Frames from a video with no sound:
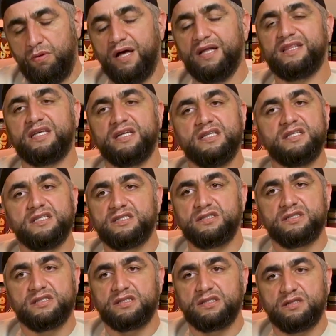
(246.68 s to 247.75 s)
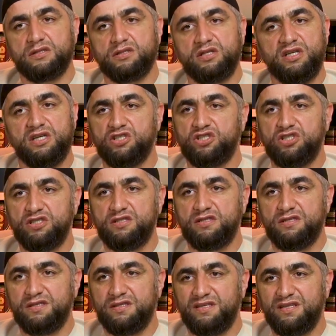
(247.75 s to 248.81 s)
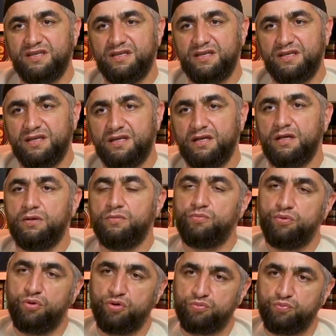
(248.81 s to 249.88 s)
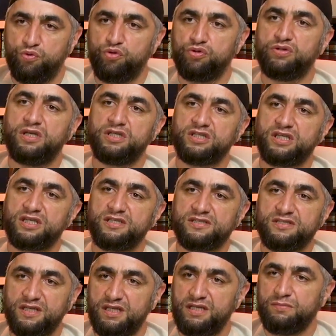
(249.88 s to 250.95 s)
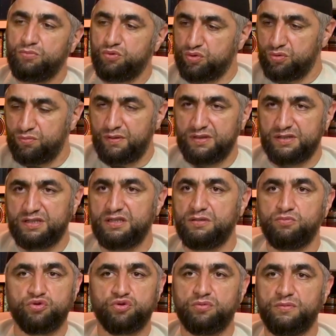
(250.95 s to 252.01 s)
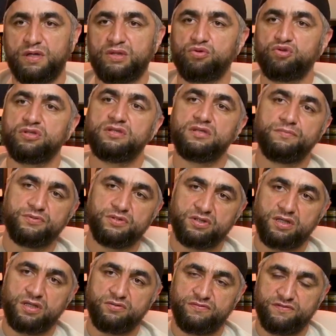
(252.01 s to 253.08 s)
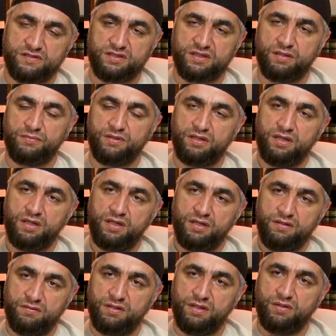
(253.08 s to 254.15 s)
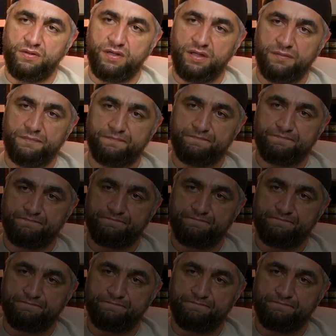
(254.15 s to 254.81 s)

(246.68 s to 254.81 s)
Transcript: Открыто грешит, хоть будут даже христиане, мусульман, среди мусульман тоже запрещают в исламе, Аллаху алям.